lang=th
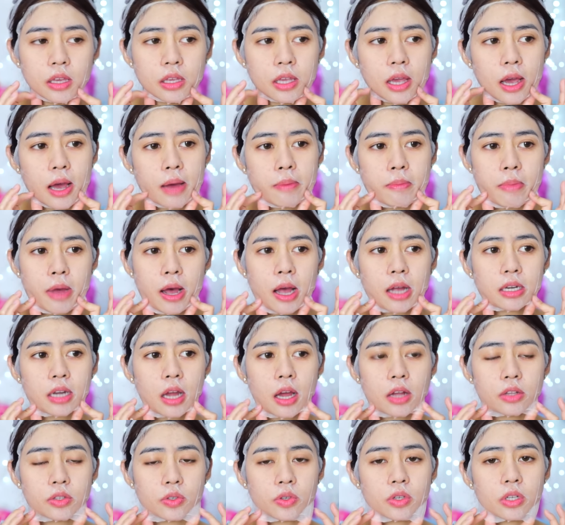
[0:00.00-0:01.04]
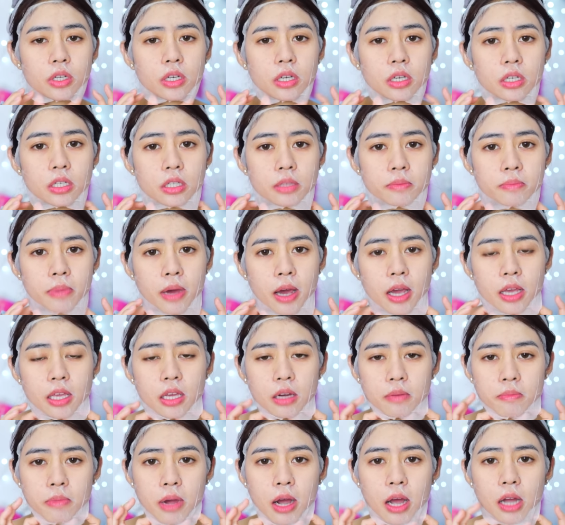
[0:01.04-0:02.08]
อย่ามาร์กนานจนเกินไป
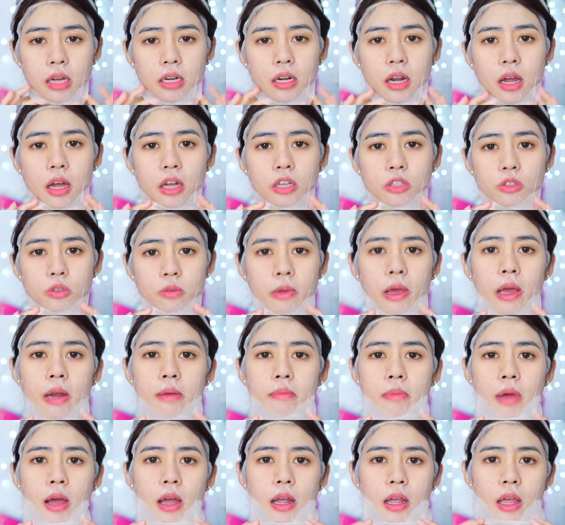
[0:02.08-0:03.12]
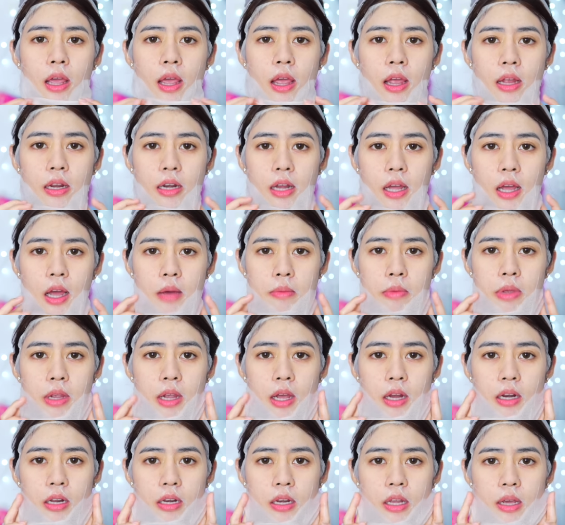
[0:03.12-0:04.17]
อย่ามาร์กนานจนแผ่นมาร์กแห้งนะคะ ไม่
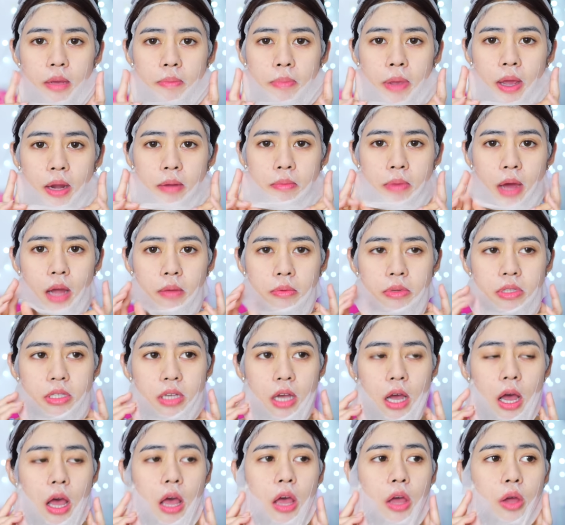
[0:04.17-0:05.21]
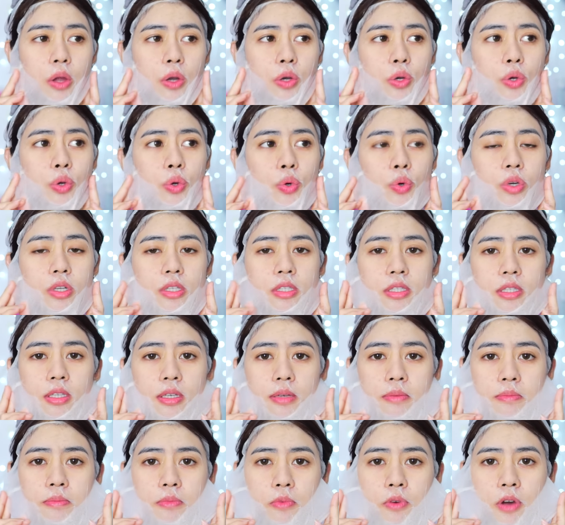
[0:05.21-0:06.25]
งั้นอ้วเนี้ยแผ่นมาร์กมันจะดูด
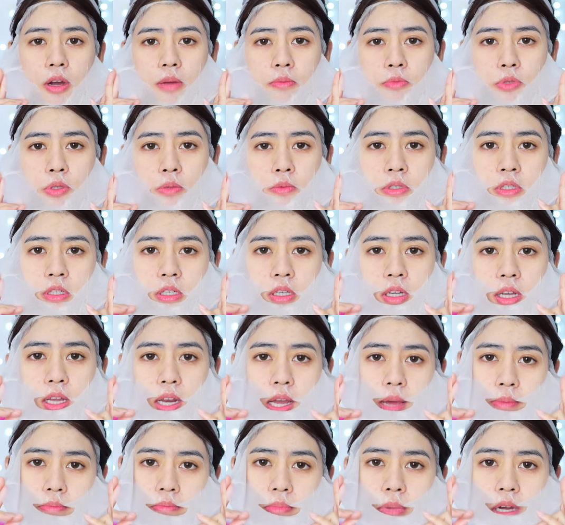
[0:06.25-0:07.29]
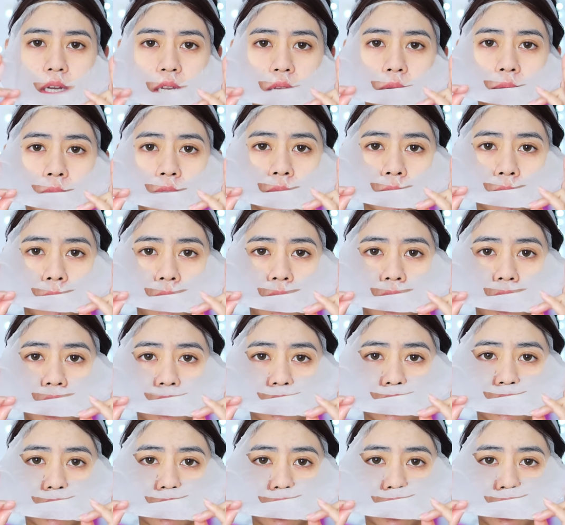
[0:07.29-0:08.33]
ซึมความชุ่มชื้นกลับมาที่แผ่นมาร์
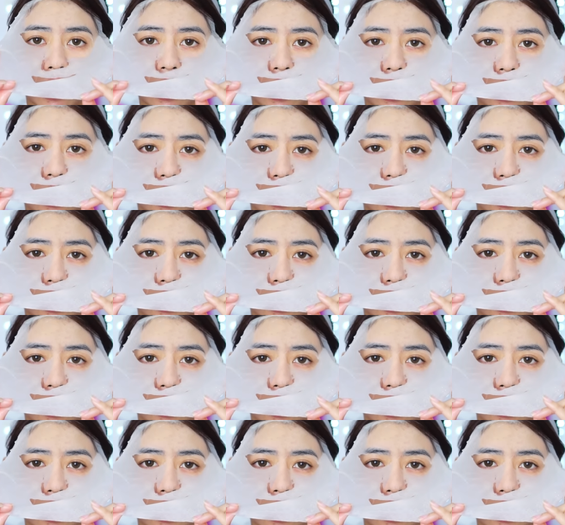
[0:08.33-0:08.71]
กนะคะ